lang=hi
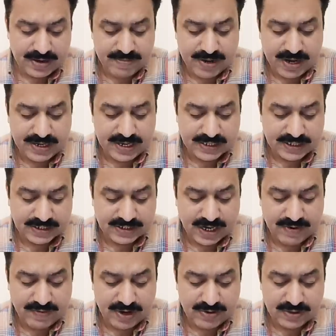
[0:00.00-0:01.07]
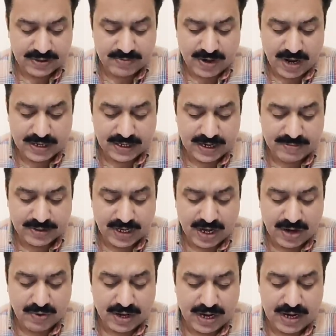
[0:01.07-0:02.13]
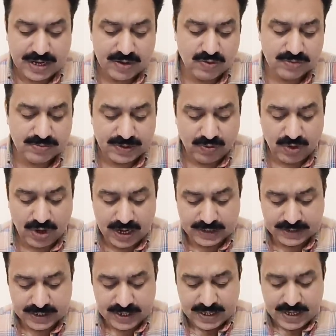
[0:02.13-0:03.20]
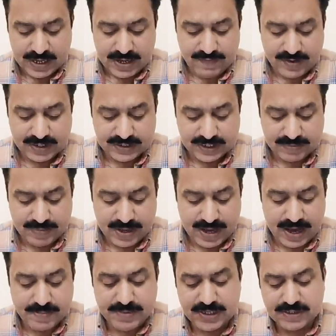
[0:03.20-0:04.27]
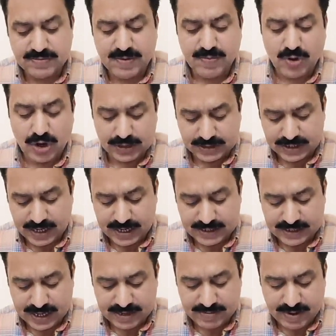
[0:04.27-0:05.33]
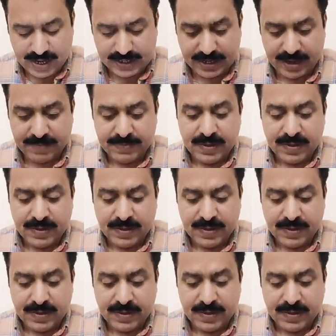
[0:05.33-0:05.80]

इमरान रियाज के चाहने वाले इमरान के लिए बता रहा हूँ कि अल्लाह के हुक्म से वो ख़ास हिफाजत में है अब इसमें बहुत सारे ज़ाहरी बात है